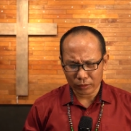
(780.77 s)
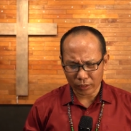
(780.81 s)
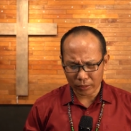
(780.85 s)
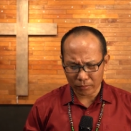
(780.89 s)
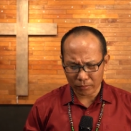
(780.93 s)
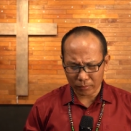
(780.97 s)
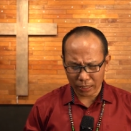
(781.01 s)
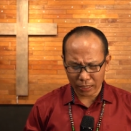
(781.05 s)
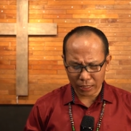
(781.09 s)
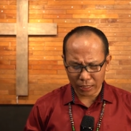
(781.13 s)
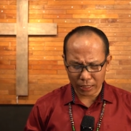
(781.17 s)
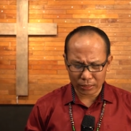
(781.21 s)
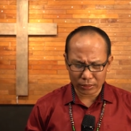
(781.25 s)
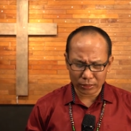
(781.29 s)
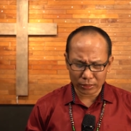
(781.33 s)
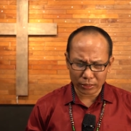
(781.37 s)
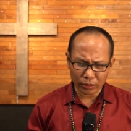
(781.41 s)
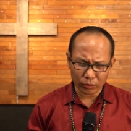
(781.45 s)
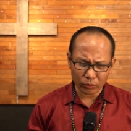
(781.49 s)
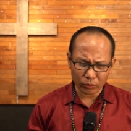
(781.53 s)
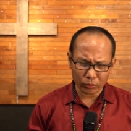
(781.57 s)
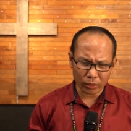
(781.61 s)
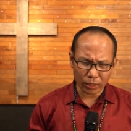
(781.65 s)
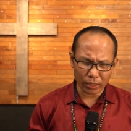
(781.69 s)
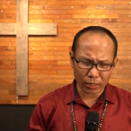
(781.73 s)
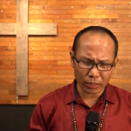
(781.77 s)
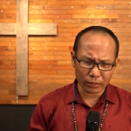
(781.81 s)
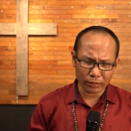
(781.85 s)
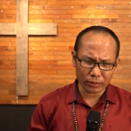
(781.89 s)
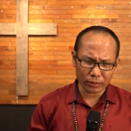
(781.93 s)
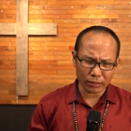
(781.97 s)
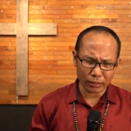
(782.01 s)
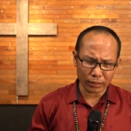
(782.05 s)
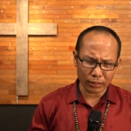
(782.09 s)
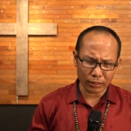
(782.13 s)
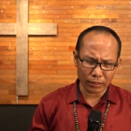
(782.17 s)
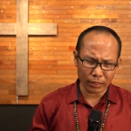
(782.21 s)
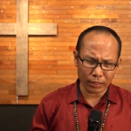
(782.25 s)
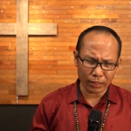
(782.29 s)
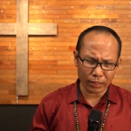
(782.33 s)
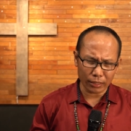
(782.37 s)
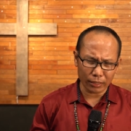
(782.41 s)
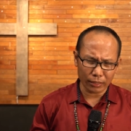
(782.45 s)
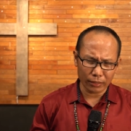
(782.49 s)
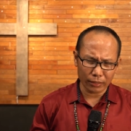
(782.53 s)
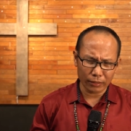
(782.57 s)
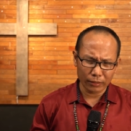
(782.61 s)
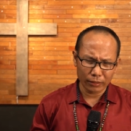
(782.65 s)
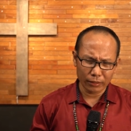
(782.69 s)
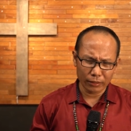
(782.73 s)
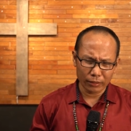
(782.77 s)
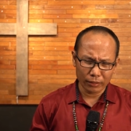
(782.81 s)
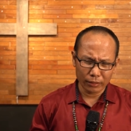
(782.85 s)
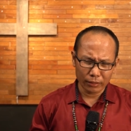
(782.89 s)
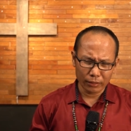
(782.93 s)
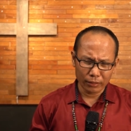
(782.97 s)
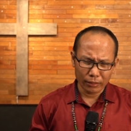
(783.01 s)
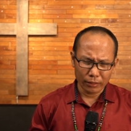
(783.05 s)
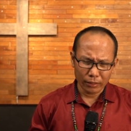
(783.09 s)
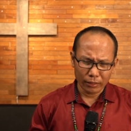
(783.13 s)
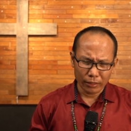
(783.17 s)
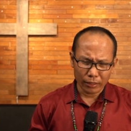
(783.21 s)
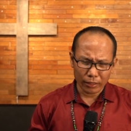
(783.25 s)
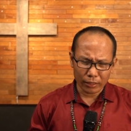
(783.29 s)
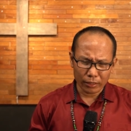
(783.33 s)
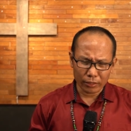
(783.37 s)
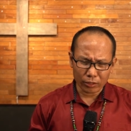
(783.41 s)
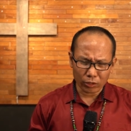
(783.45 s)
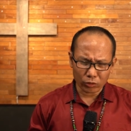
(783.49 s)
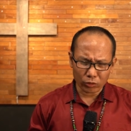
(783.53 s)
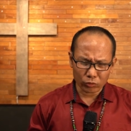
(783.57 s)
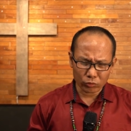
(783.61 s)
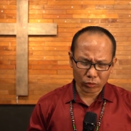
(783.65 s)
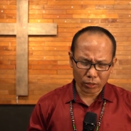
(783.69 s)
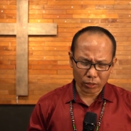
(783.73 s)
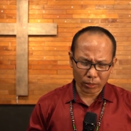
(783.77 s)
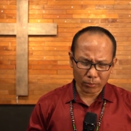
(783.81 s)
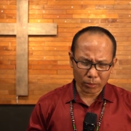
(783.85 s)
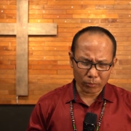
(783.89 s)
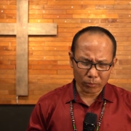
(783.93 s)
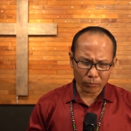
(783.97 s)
Terima kasih Tuhan karena Engkau sudah